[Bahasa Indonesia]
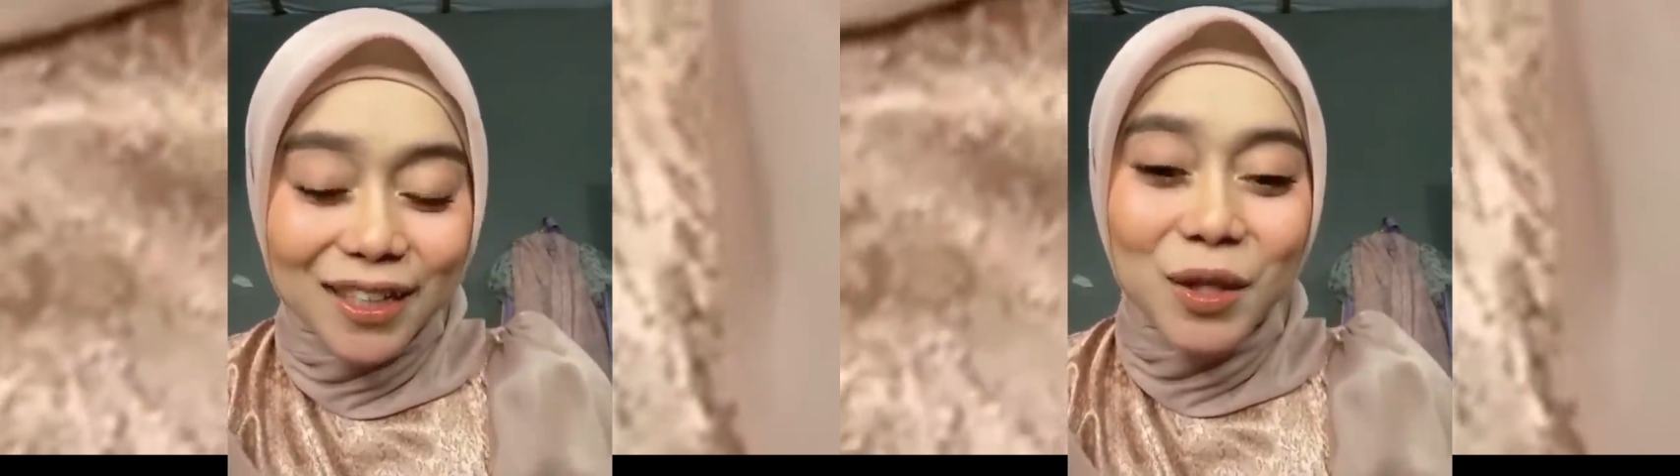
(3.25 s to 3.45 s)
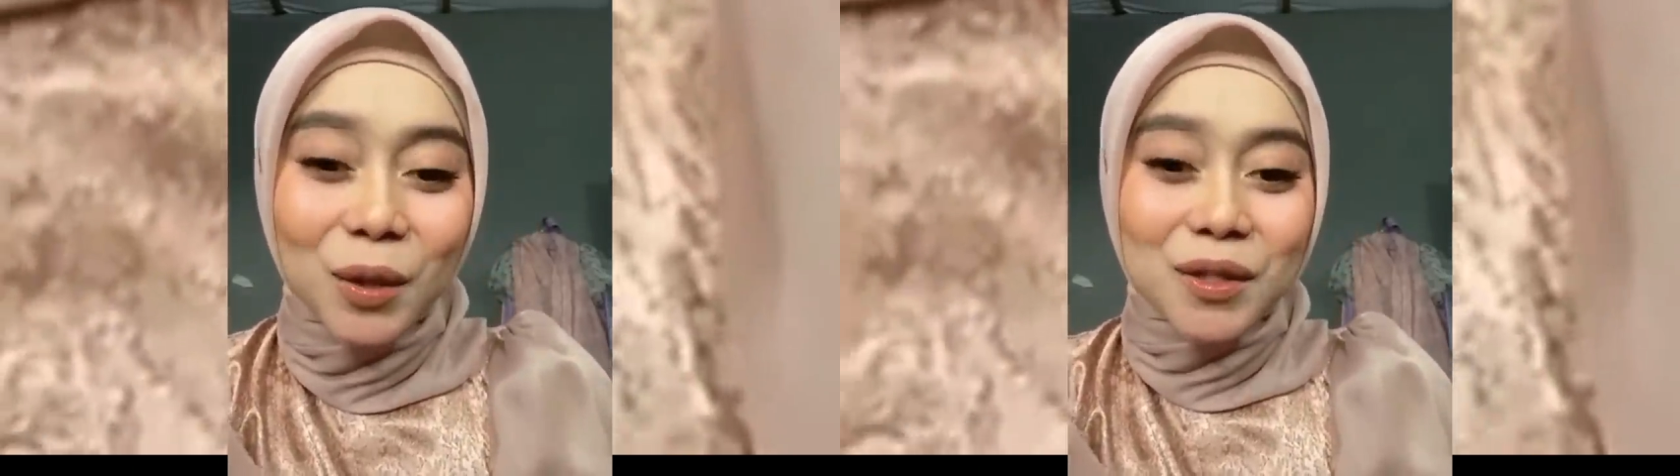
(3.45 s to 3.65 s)

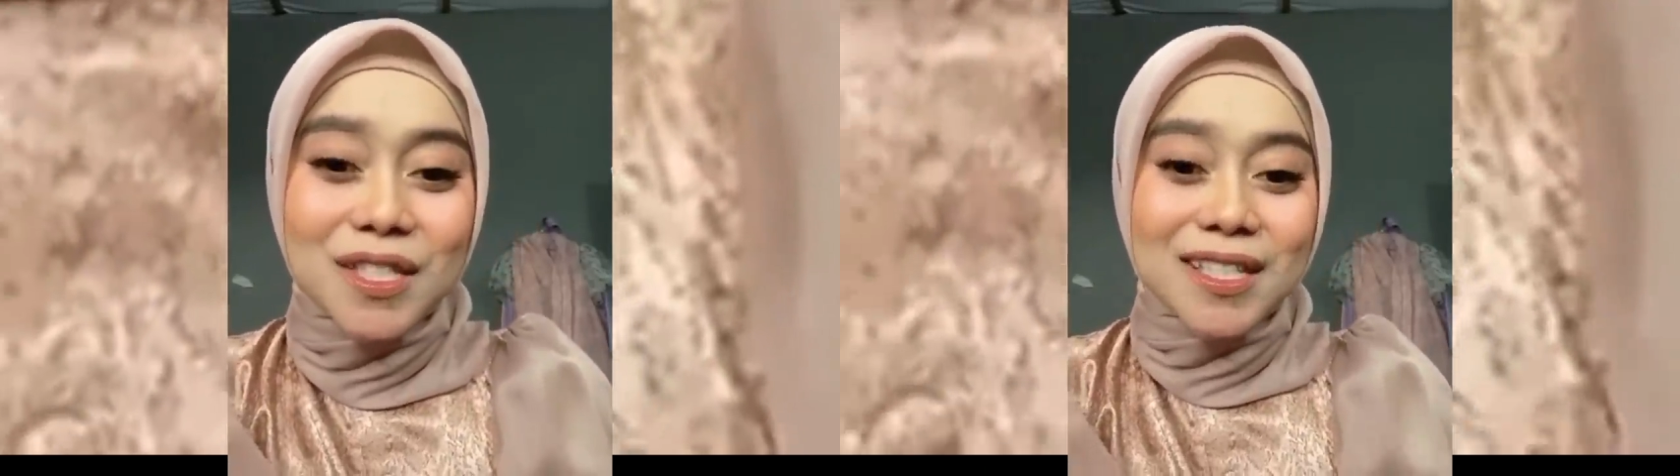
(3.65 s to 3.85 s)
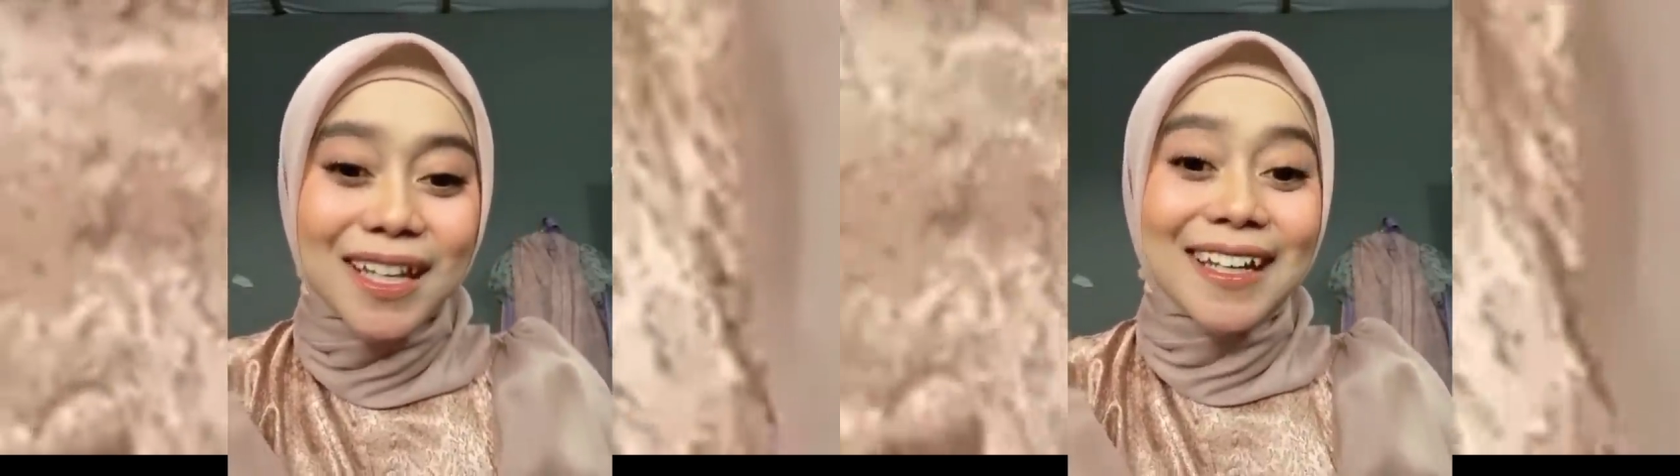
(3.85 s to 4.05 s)

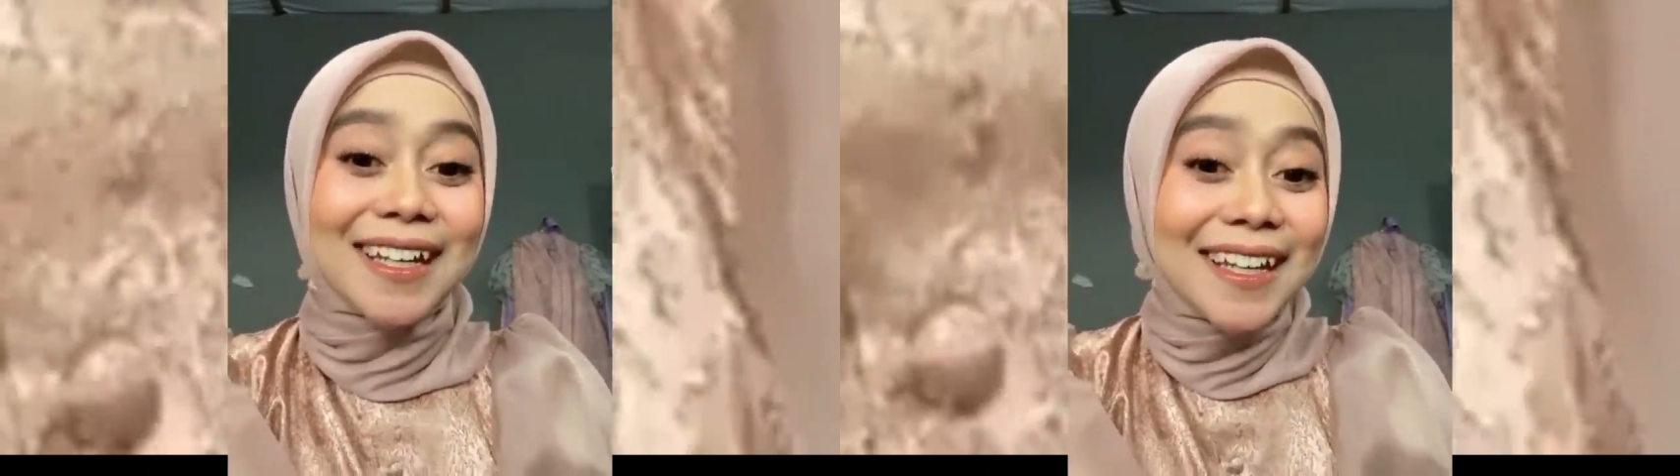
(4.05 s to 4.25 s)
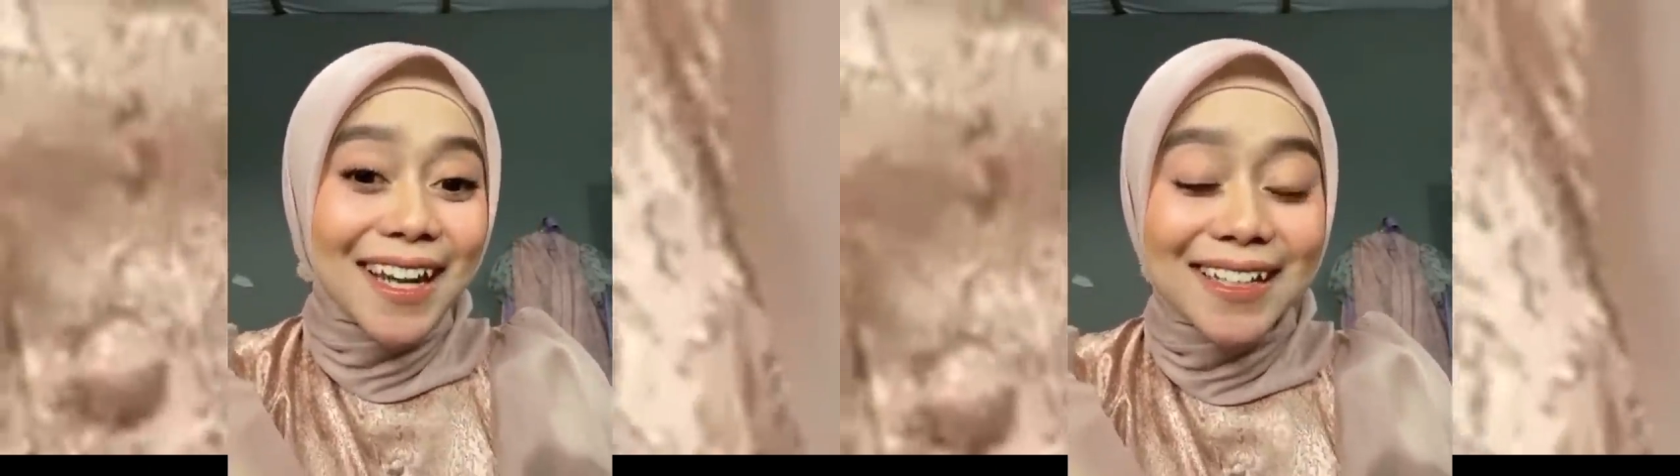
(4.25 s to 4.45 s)
konser
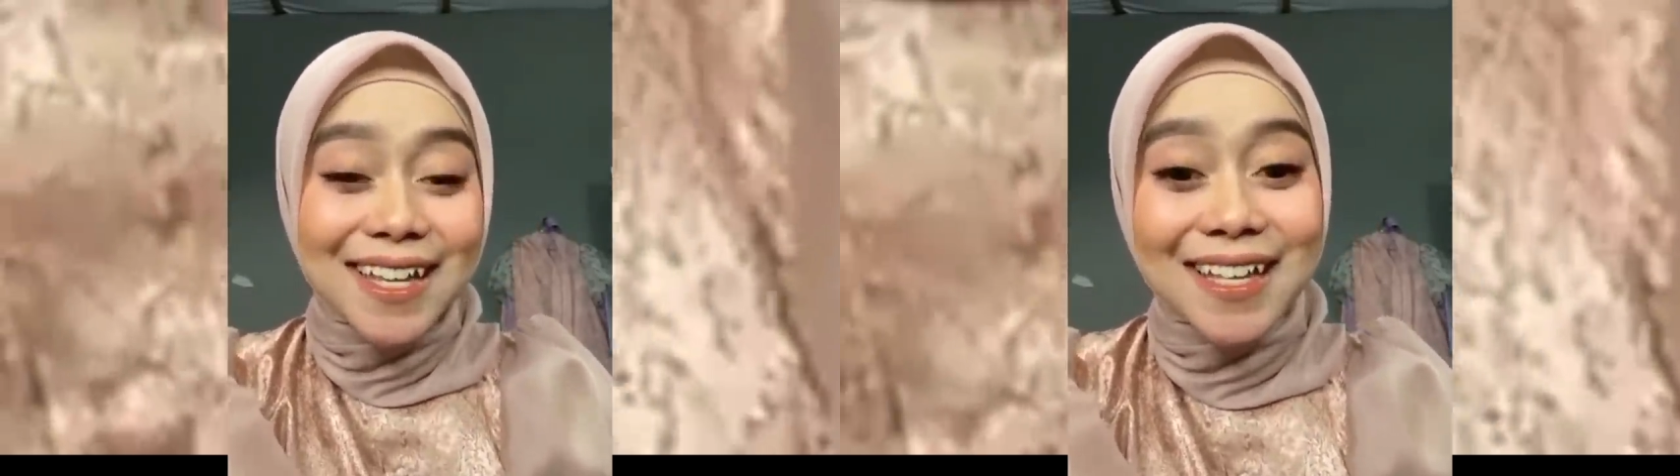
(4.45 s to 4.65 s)
indahnya